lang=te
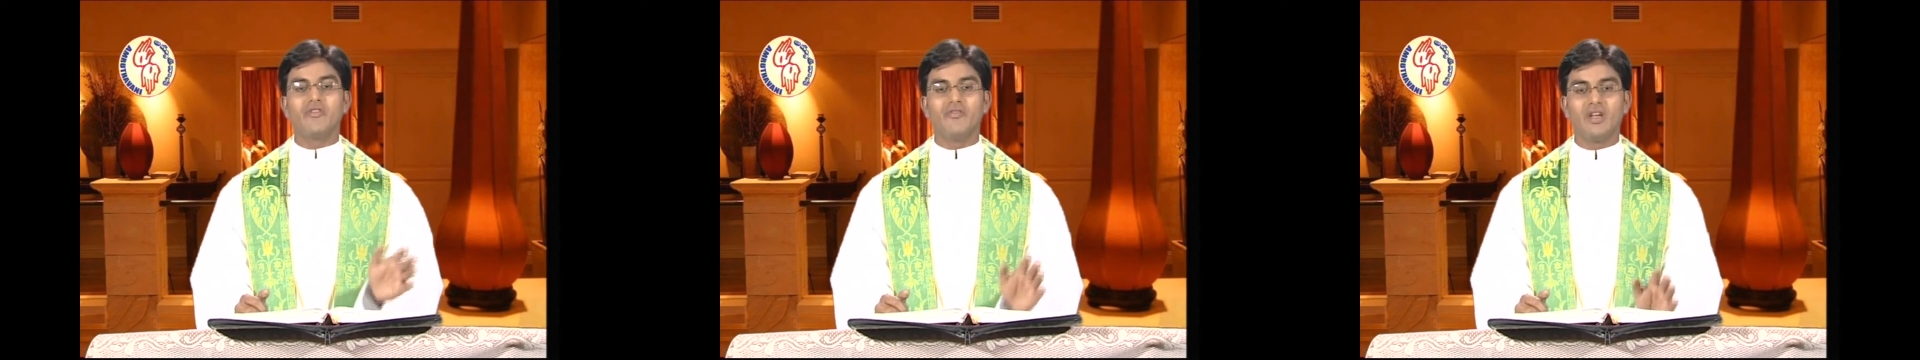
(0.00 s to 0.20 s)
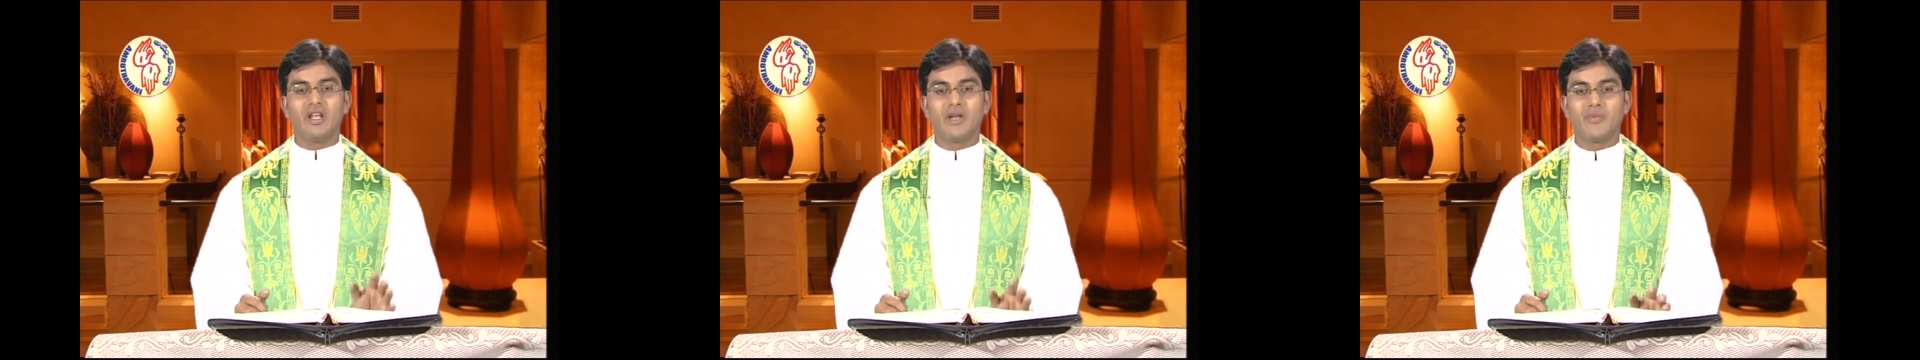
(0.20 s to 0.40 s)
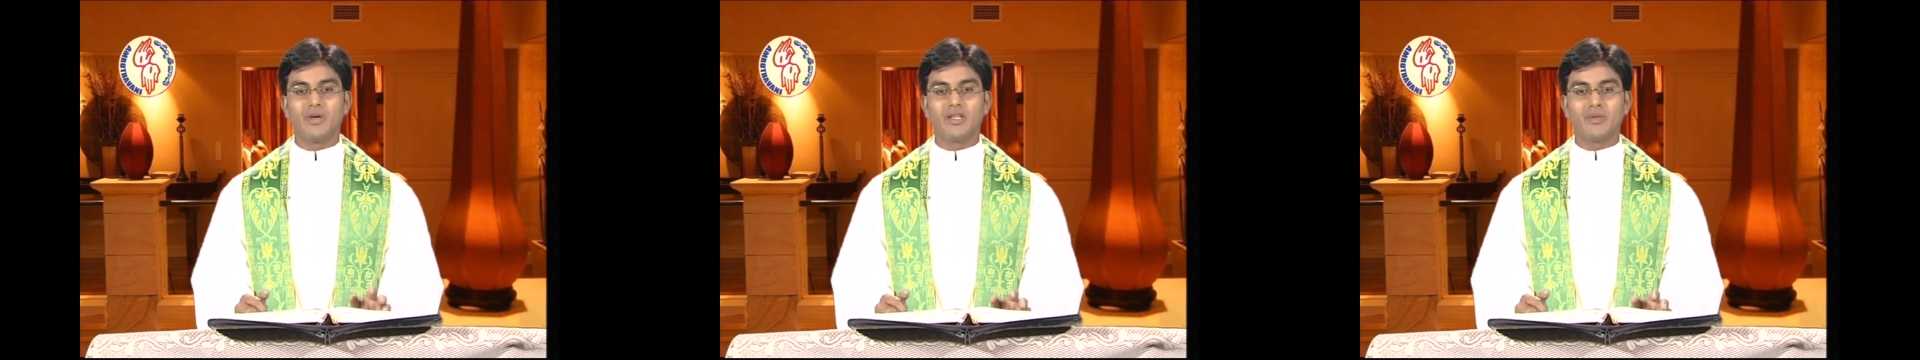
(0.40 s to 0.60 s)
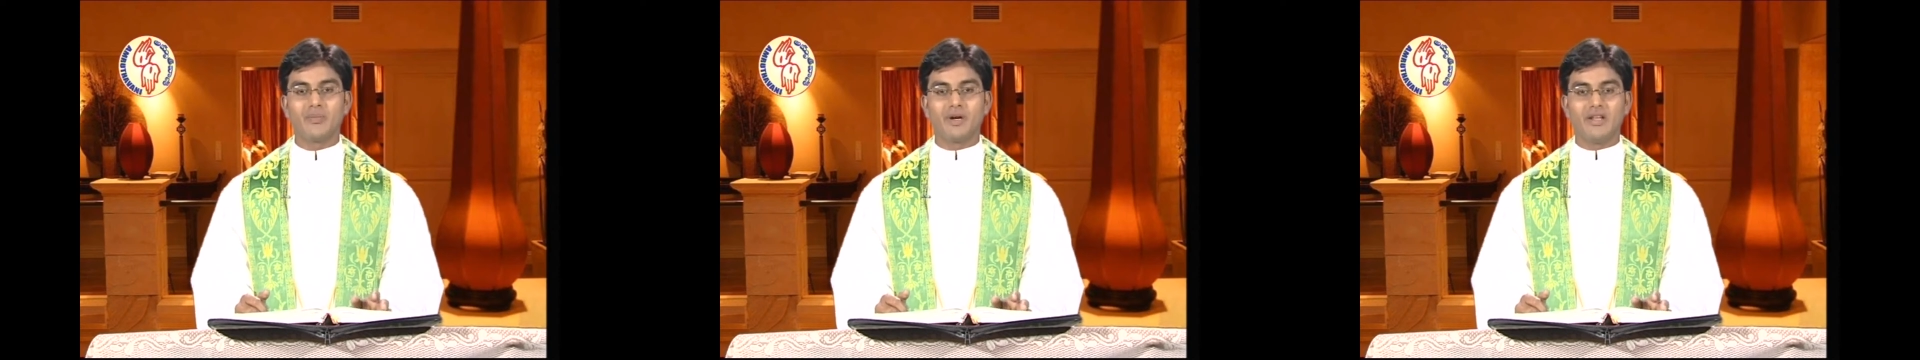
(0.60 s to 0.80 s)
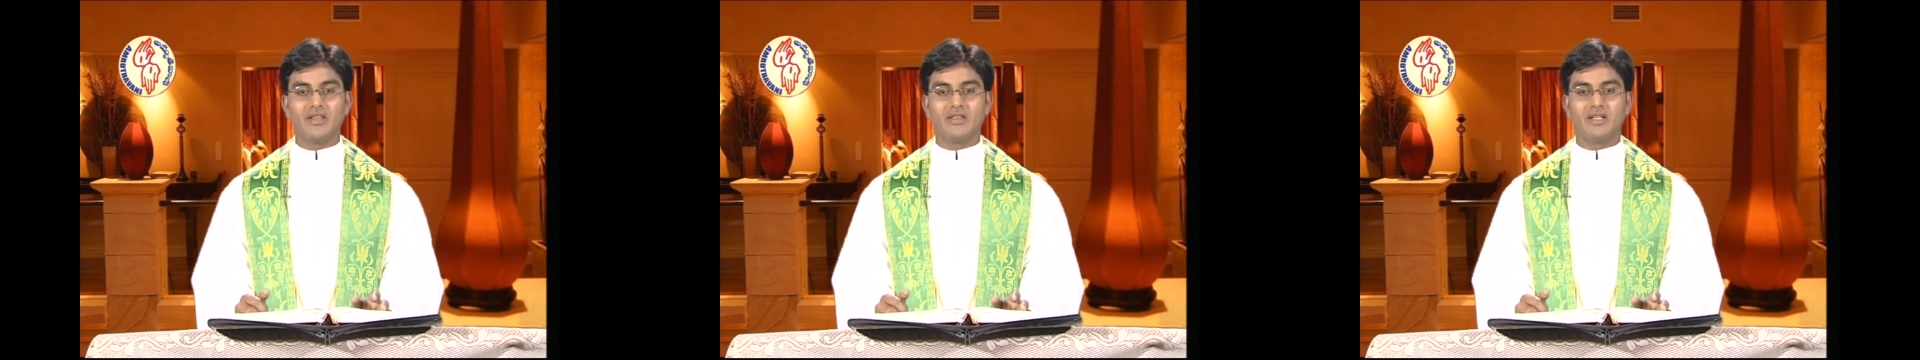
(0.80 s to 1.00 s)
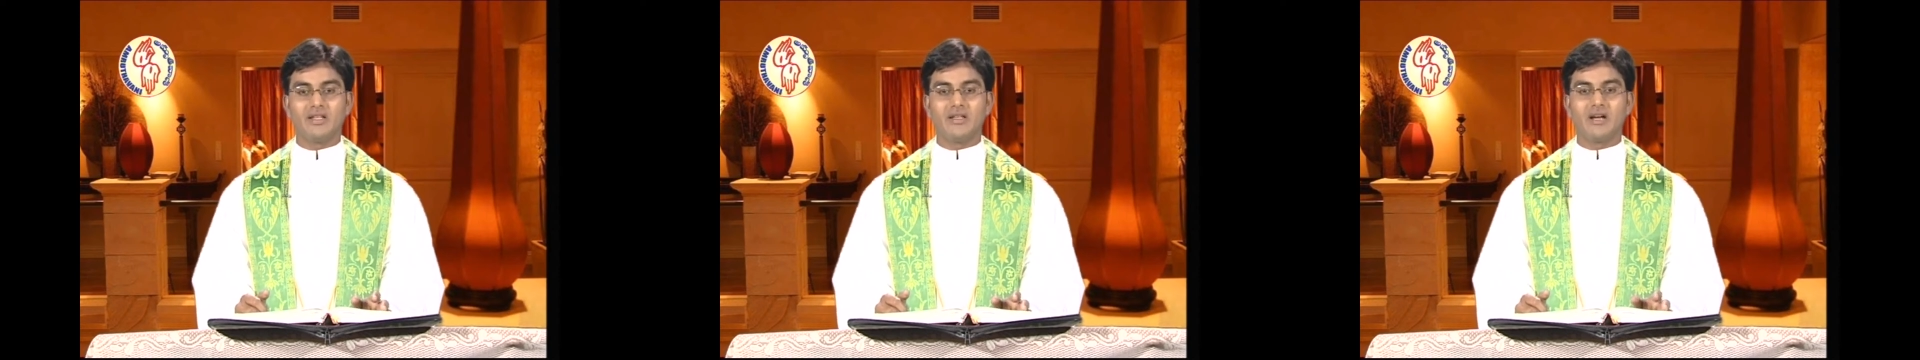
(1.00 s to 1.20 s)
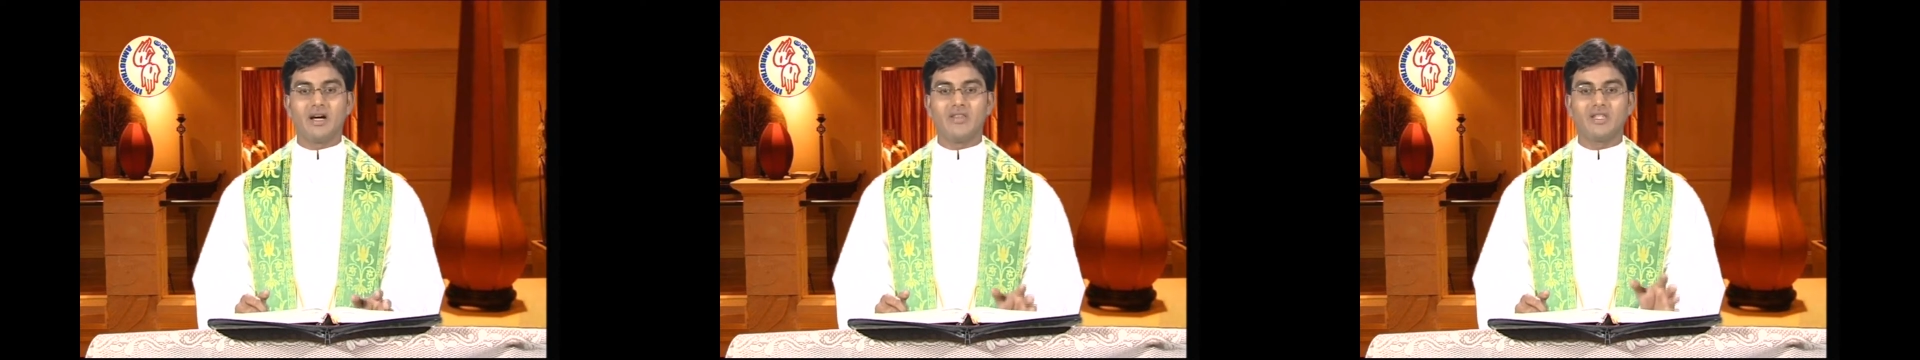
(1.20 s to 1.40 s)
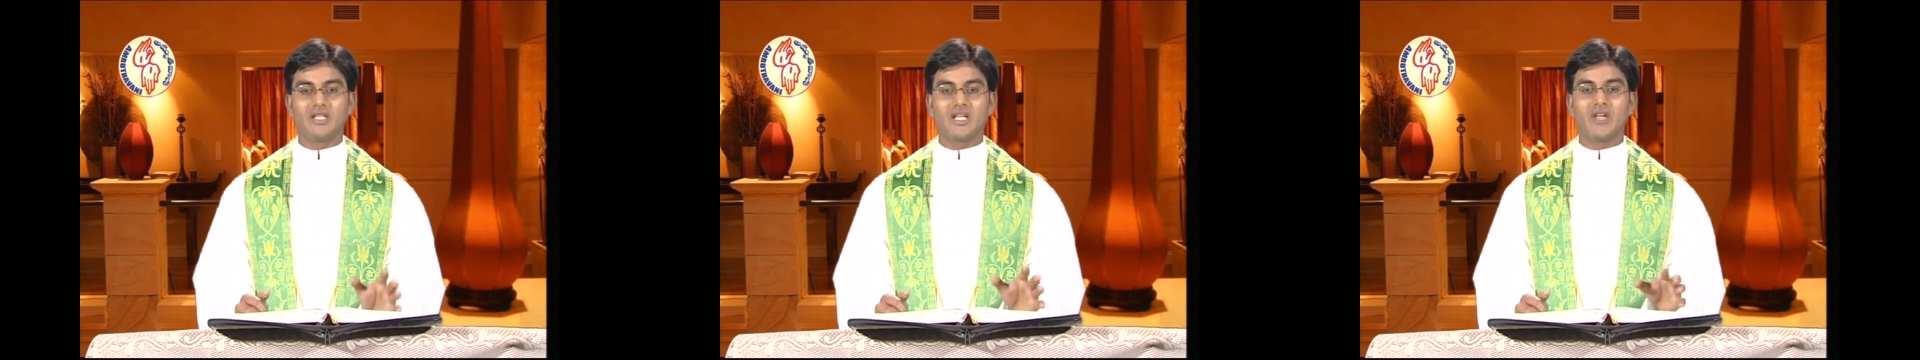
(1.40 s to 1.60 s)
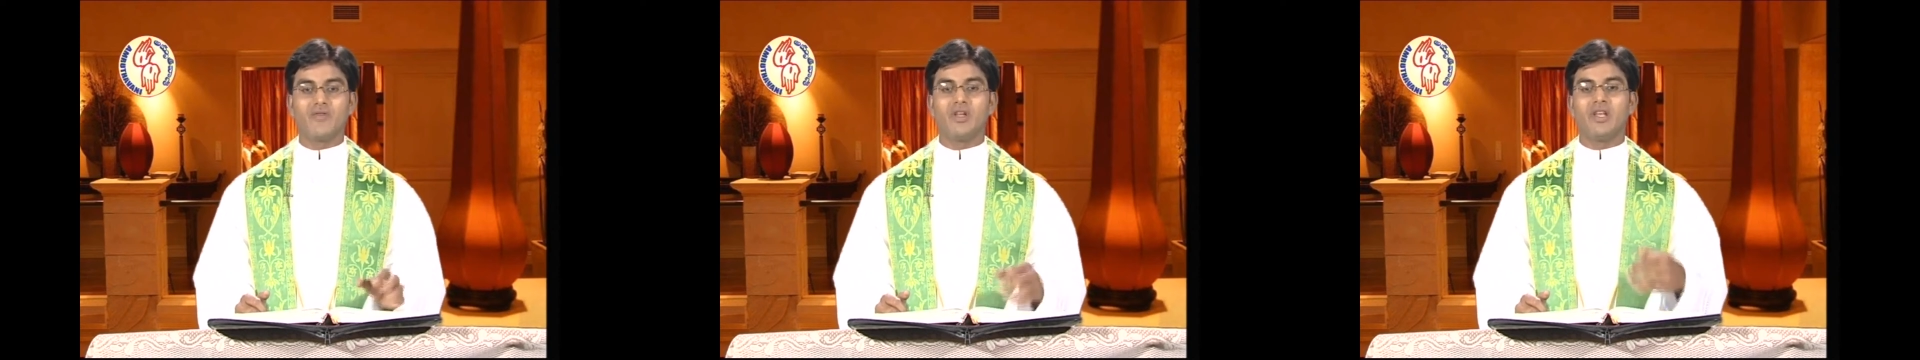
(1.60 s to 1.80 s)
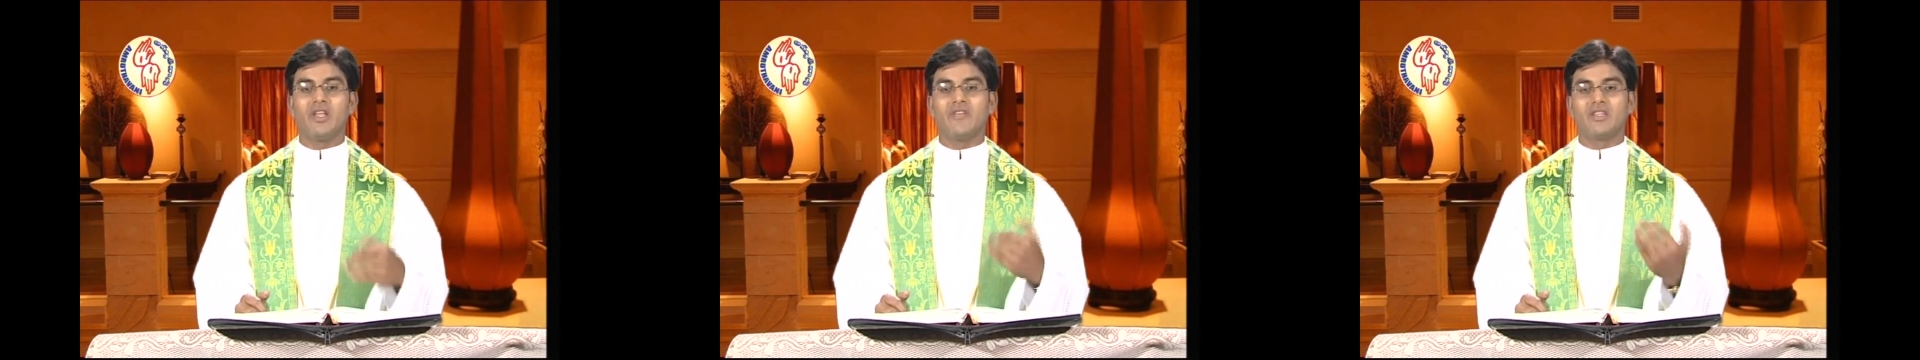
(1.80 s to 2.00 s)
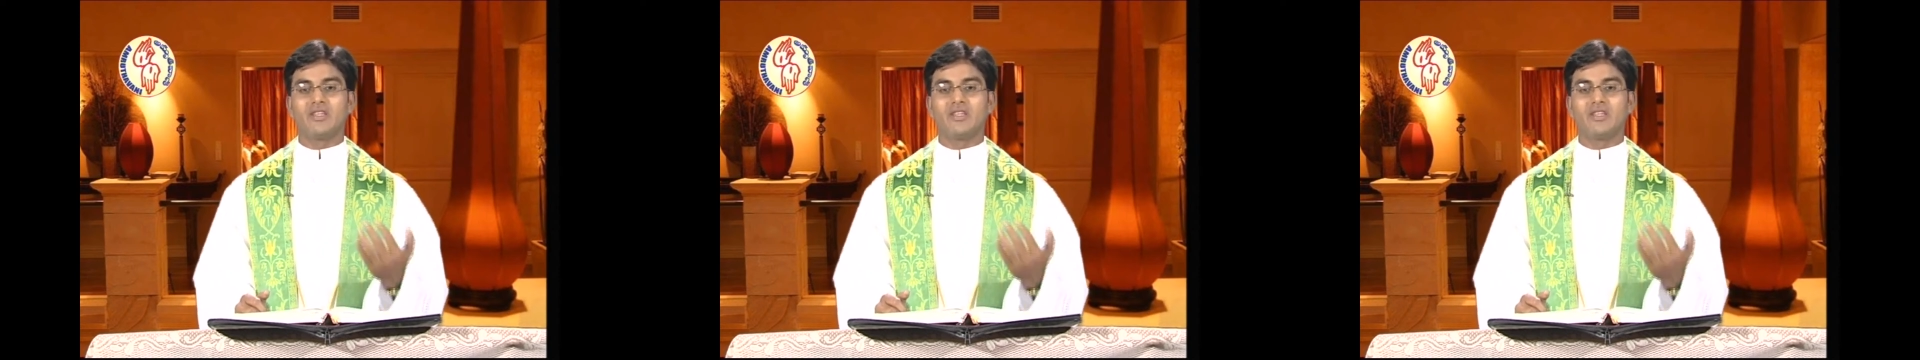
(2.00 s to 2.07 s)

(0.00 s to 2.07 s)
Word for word: వీళ్ళ మీద పడింది అందుకే వీళ్ళు ఈ